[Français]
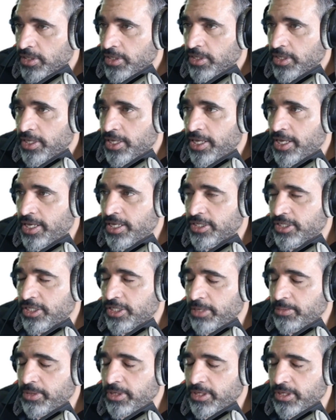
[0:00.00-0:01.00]
Ah,
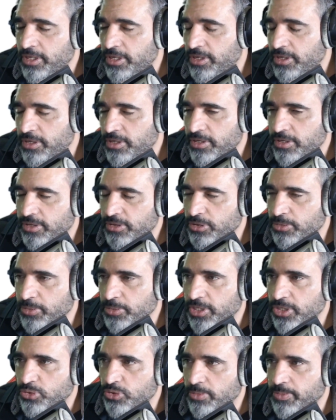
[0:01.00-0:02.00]
Jérémy. Ne me
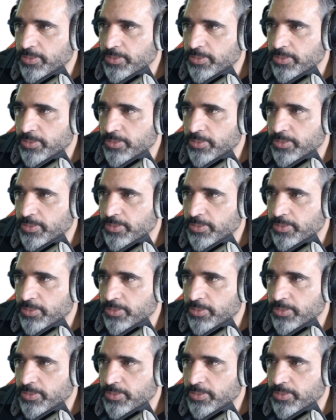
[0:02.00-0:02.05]
déçois pas,